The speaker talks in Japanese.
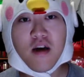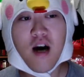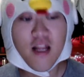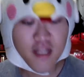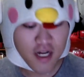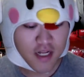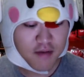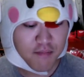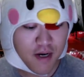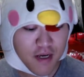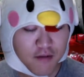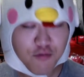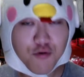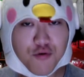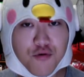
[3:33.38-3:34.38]
当たり前
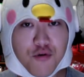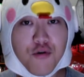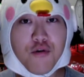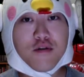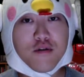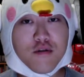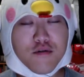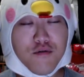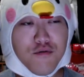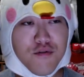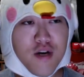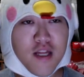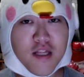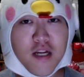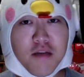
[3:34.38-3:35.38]
のこと、そういう
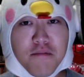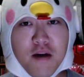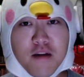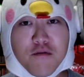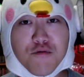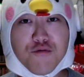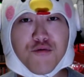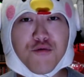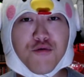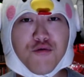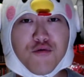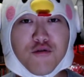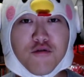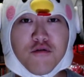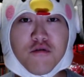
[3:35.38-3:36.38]
当たり前のことを要
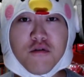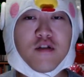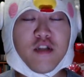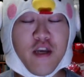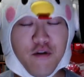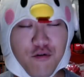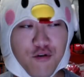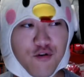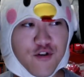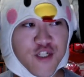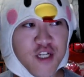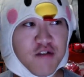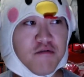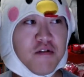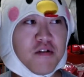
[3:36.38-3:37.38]
求していこうとし
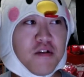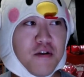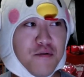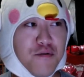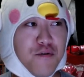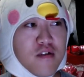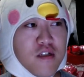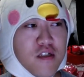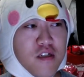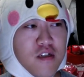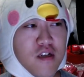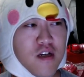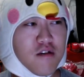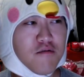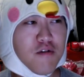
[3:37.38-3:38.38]
てるんですけど、賃
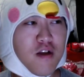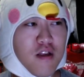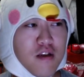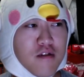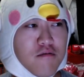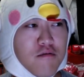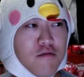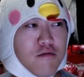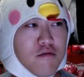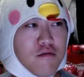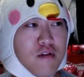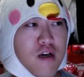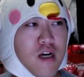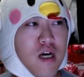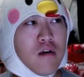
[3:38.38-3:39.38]
上げとかね、そういう
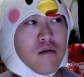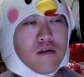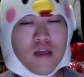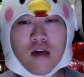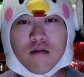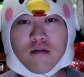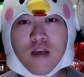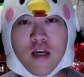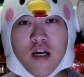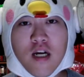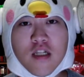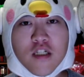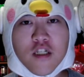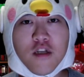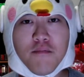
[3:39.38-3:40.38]
なんか、うさんくさい
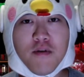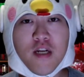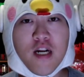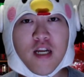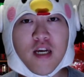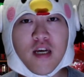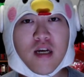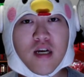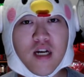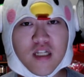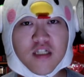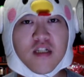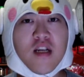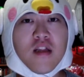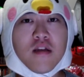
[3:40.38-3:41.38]
感じに見られが
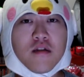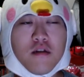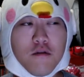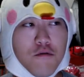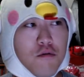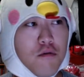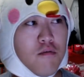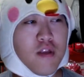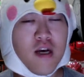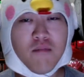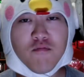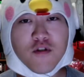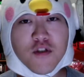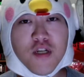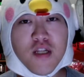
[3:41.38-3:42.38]
ちなんですけど、何
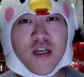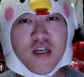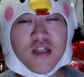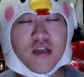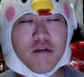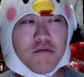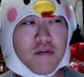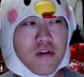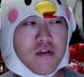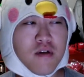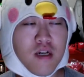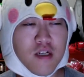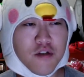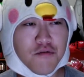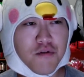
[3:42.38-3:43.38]
も知らない奴が言ってるか
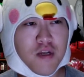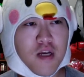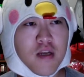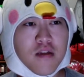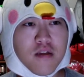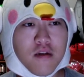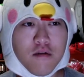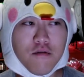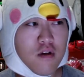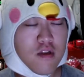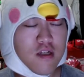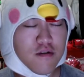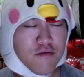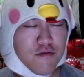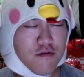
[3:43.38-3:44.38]
らしょうがないんですけど、
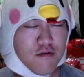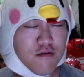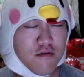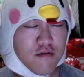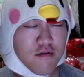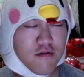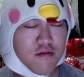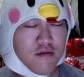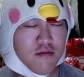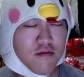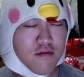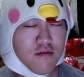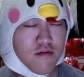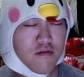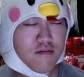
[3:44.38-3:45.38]
で、そう
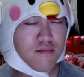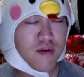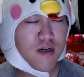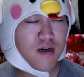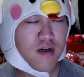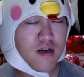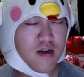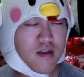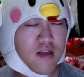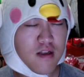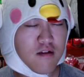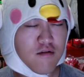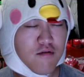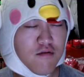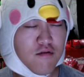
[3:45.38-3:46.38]
いう、まあ、
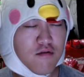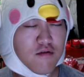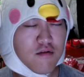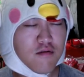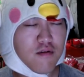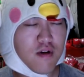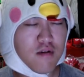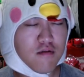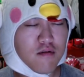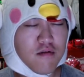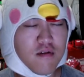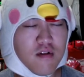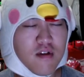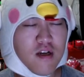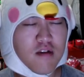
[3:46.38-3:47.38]
ネットニュースとかのツイッ
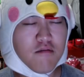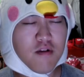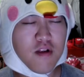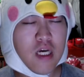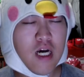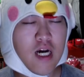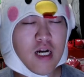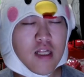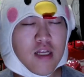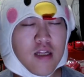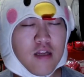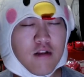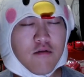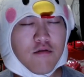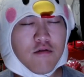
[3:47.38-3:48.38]
ターとかに上がった
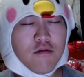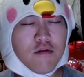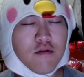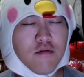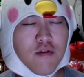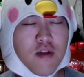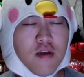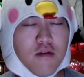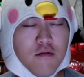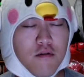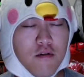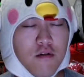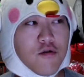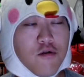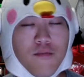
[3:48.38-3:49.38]
ネットニュースとかで
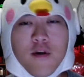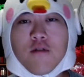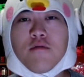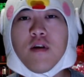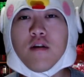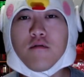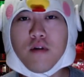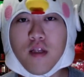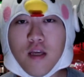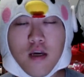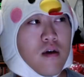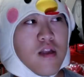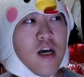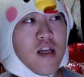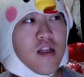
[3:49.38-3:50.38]
のコメント欄とかね、
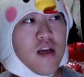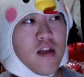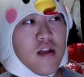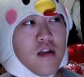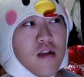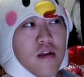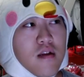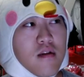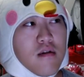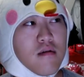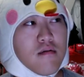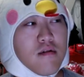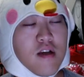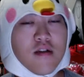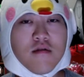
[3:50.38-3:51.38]
大体
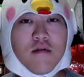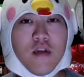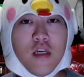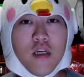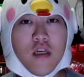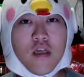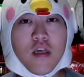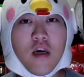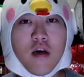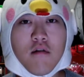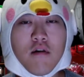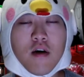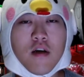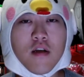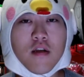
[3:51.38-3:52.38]
二つに意見が分
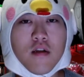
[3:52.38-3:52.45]
かれて